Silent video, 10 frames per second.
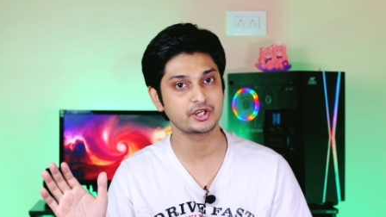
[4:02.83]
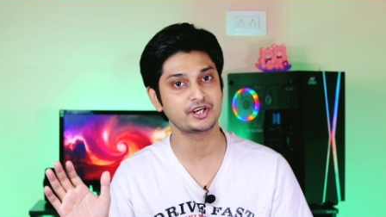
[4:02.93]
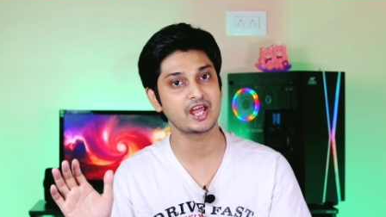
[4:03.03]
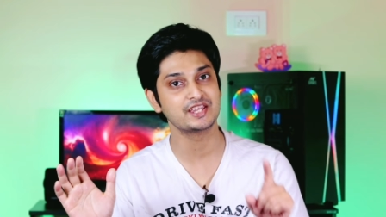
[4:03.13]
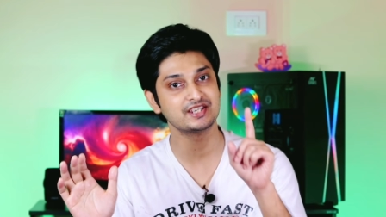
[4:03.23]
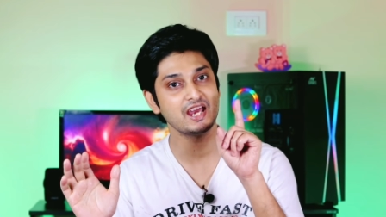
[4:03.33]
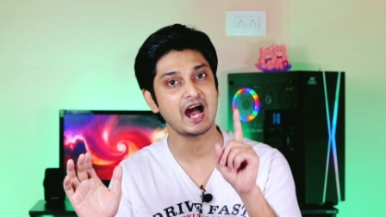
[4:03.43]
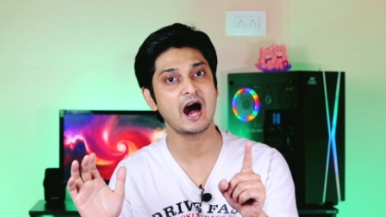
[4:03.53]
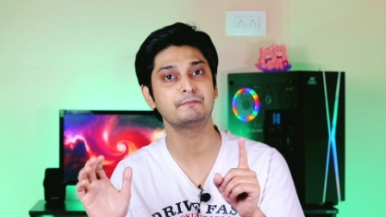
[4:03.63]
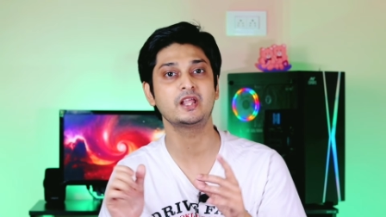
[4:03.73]
প্রতিক্রিয়া আছে
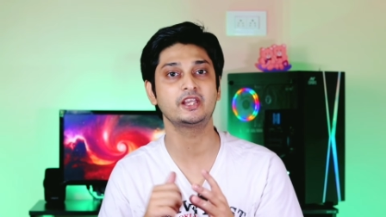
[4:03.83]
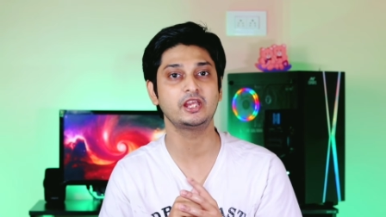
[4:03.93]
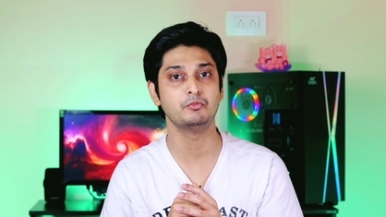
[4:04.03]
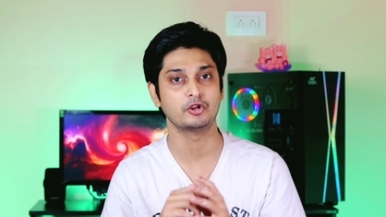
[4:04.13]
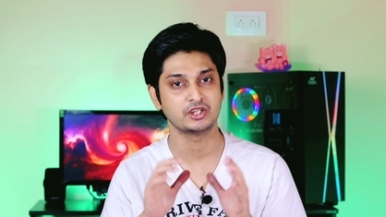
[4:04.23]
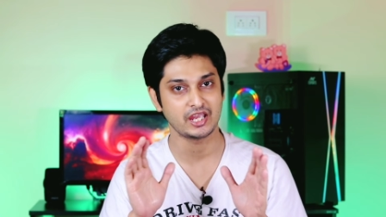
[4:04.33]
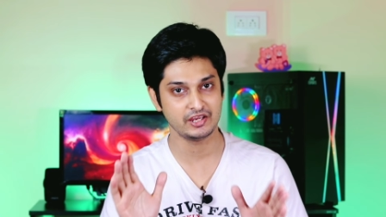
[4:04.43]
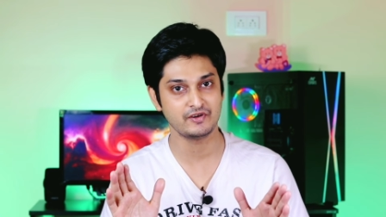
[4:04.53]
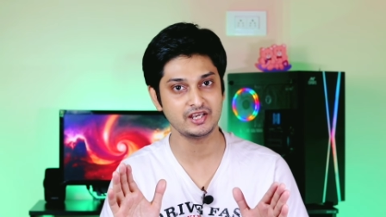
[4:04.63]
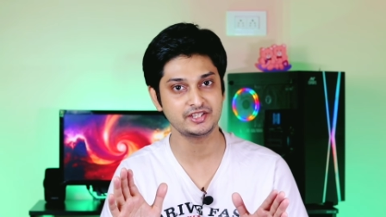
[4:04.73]
আপনাদের কি মত
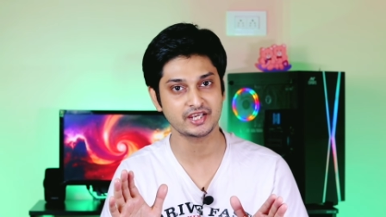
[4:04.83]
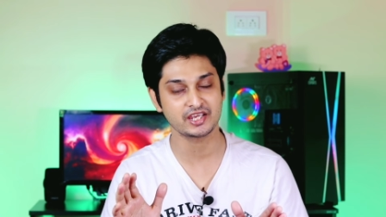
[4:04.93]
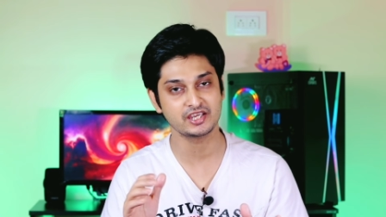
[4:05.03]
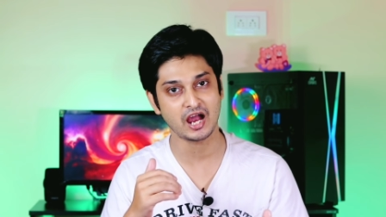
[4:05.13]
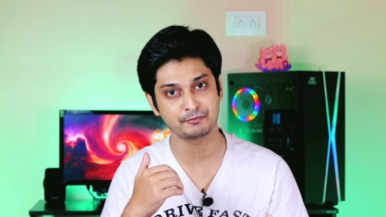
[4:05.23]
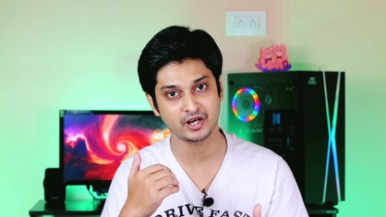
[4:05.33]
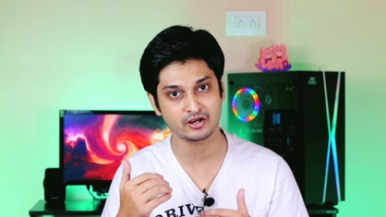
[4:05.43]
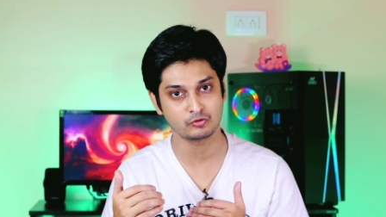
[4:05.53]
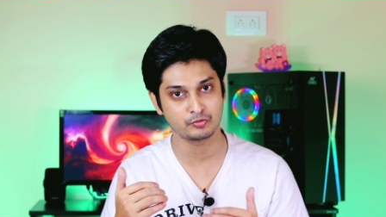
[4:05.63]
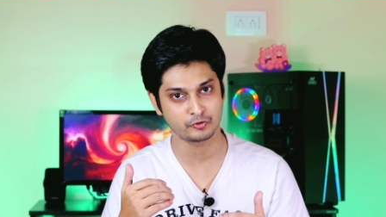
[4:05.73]
ইভ্যালি থেকে কি
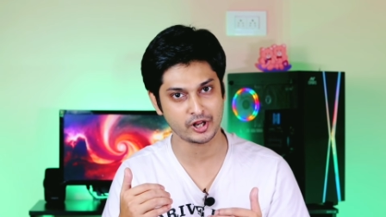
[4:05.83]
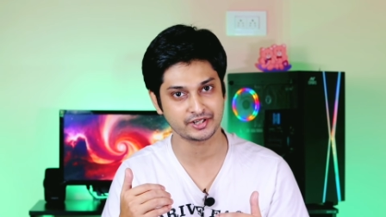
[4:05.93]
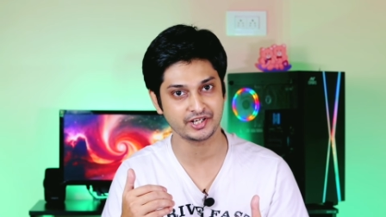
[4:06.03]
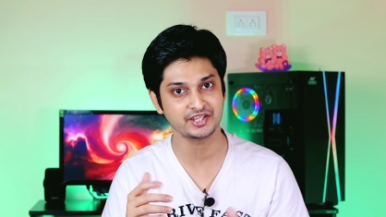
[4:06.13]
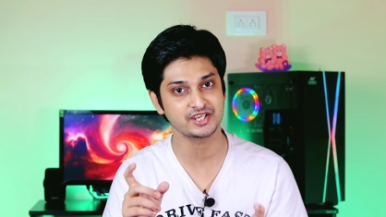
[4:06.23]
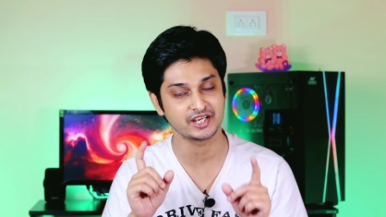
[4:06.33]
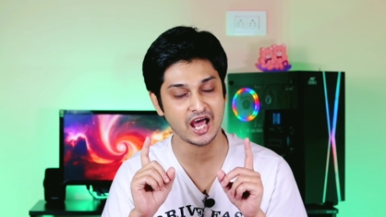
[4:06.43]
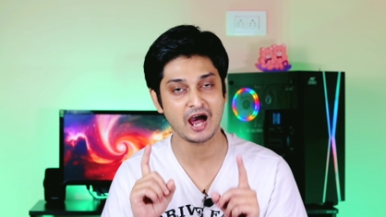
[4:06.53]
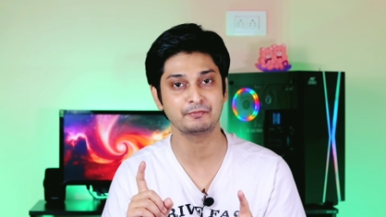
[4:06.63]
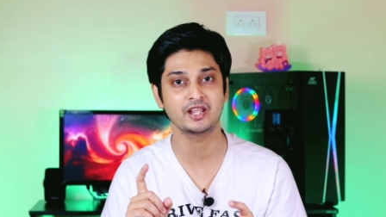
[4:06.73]
আপনারা কোনো প্রোডাক্ট কিনেছেন
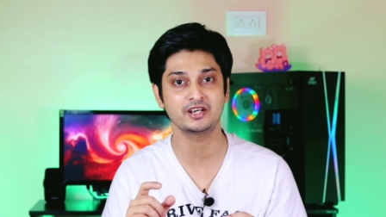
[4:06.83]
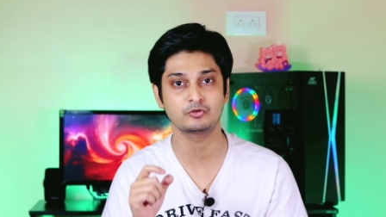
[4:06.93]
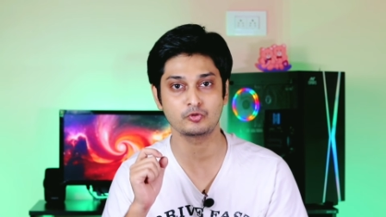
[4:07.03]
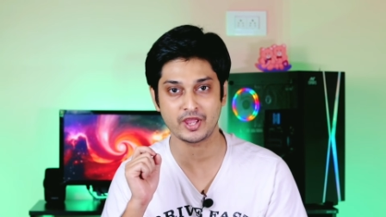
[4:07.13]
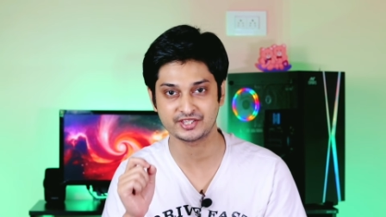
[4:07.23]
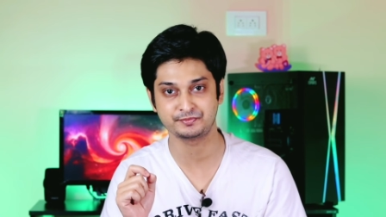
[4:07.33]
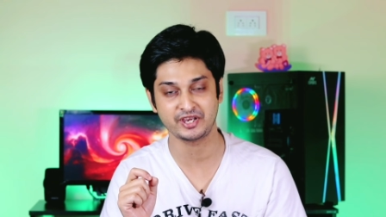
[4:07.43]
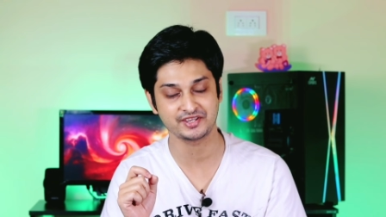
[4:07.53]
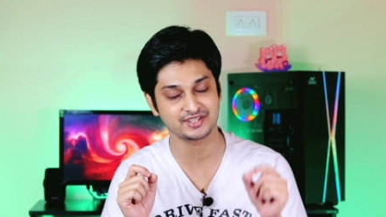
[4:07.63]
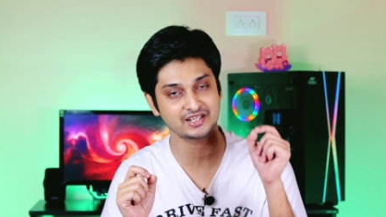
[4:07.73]
আপনাদের কোনো
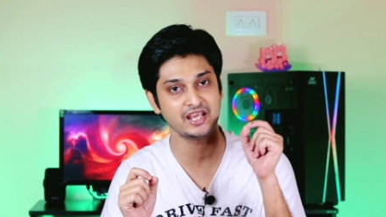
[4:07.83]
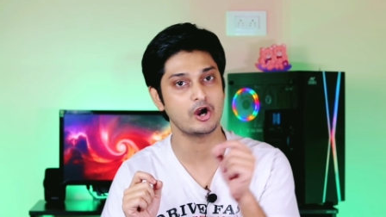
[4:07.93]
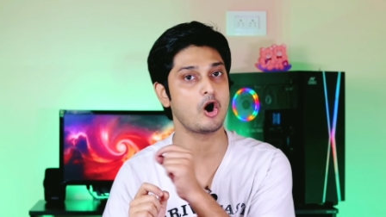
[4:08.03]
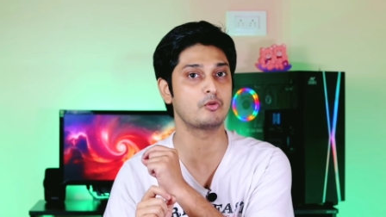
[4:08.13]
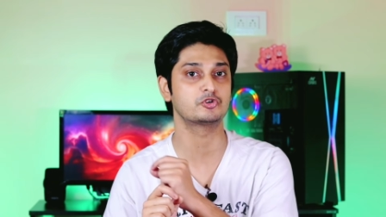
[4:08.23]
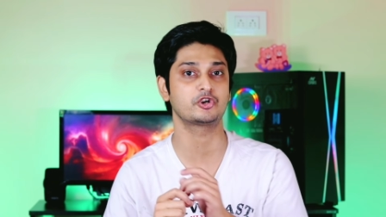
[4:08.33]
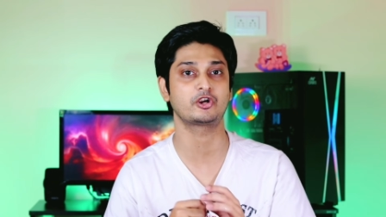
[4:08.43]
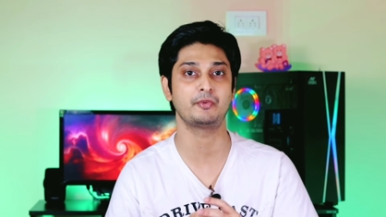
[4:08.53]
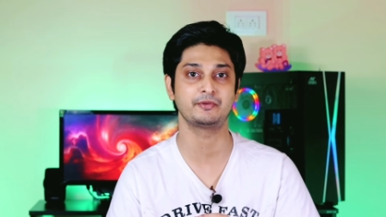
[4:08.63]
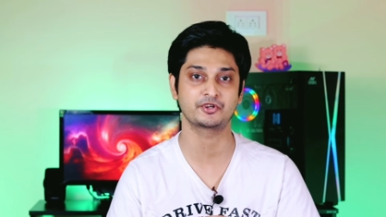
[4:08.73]
এক্সপিরিয়েন্স থাকলে
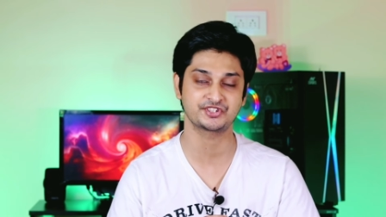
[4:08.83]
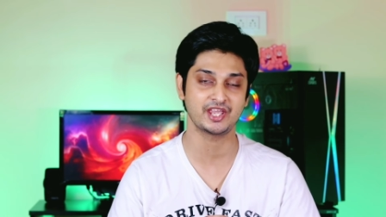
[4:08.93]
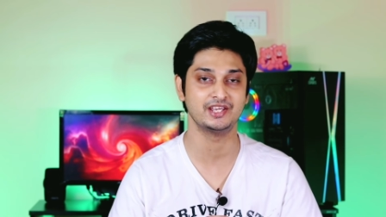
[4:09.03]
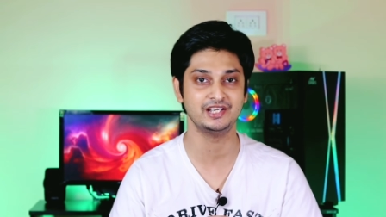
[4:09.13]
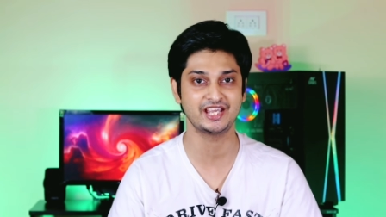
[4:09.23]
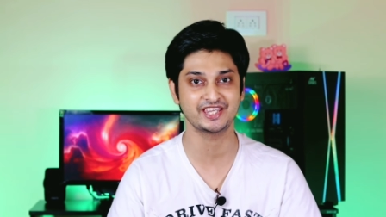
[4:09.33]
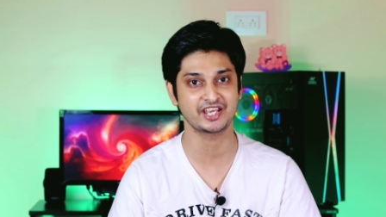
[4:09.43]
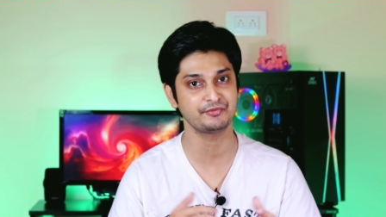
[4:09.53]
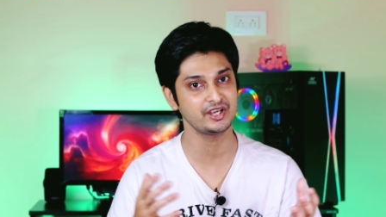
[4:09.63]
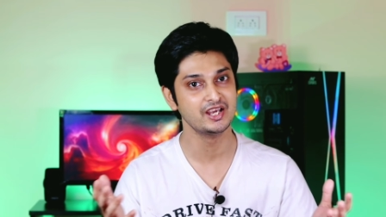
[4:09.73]
অবশ্যই কমেন্ট বক্সে
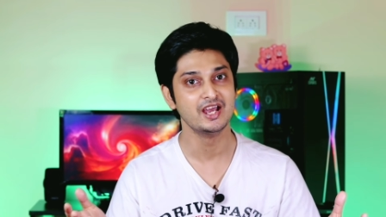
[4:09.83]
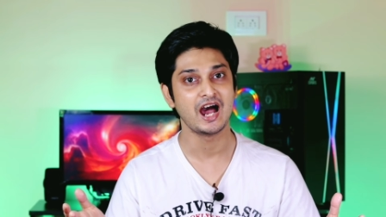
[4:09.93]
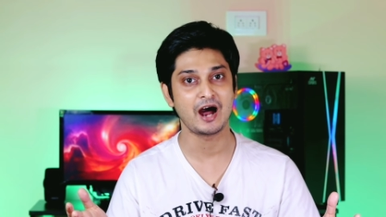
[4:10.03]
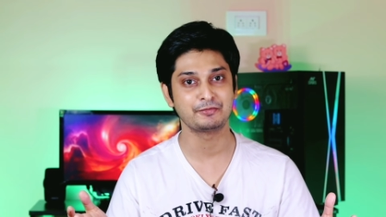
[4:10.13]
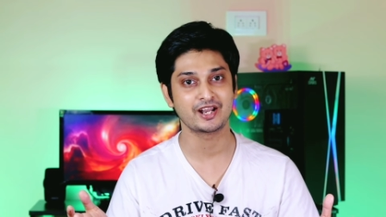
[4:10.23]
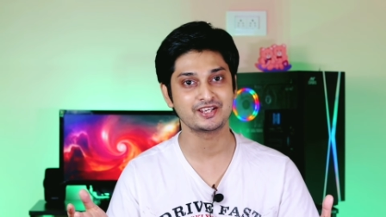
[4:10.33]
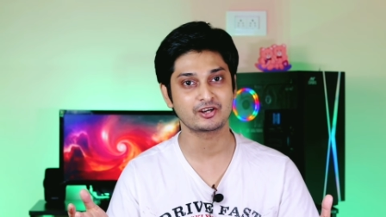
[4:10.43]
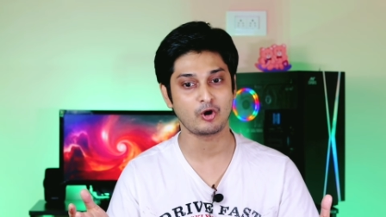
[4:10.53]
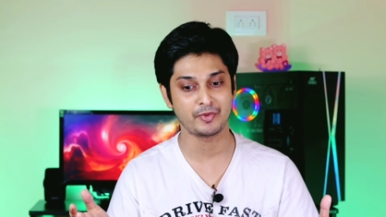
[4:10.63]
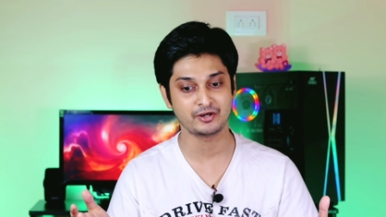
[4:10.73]
লিখে জানাবেন আপনারা
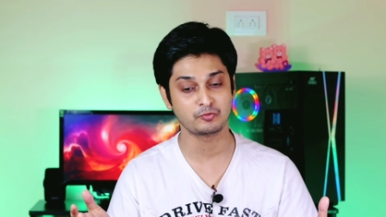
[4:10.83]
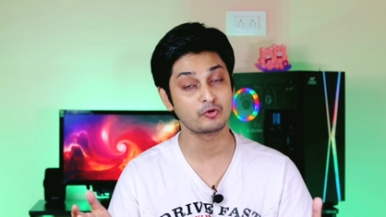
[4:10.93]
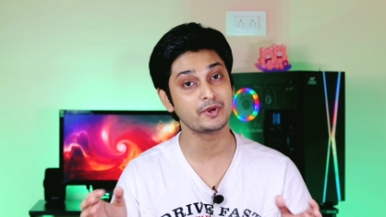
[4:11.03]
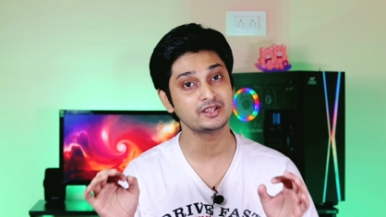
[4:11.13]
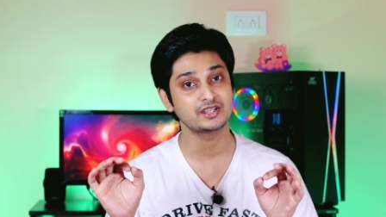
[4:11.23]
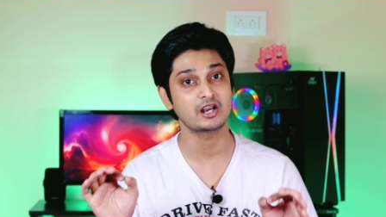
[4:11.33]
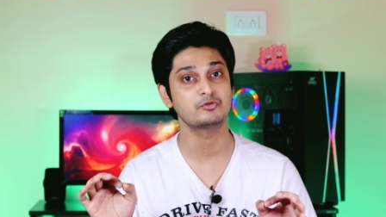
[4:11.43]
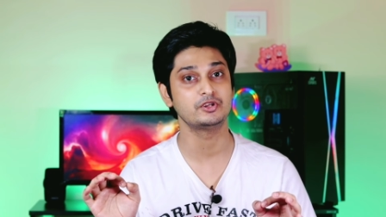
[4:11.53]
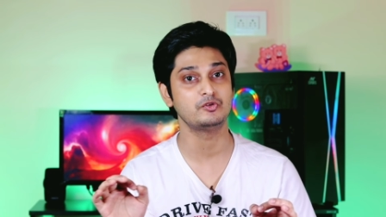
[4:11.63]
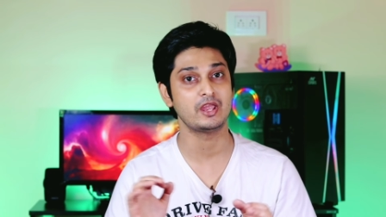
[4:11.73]
যারা কমেন্ট করবেন
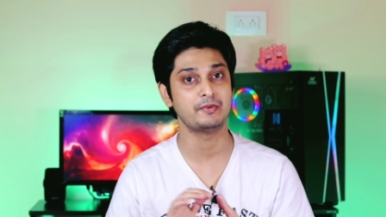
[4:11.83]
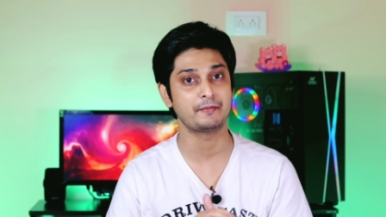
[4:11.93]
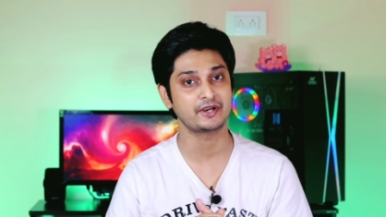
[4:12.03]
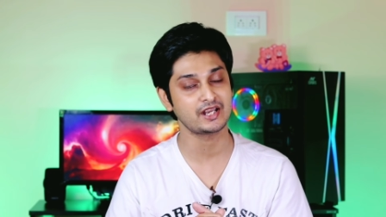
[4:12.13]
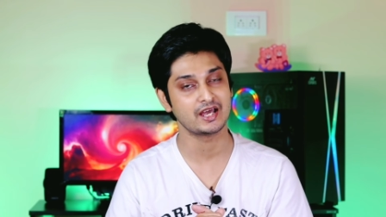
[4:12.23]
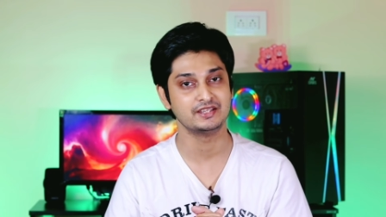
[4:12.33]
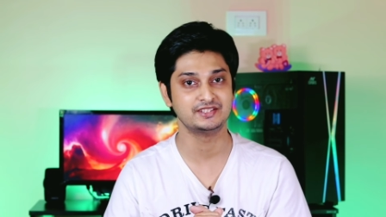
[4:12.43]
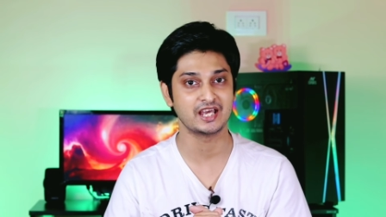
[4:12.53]
তারাও কিন্তু এই ব্যাপারটা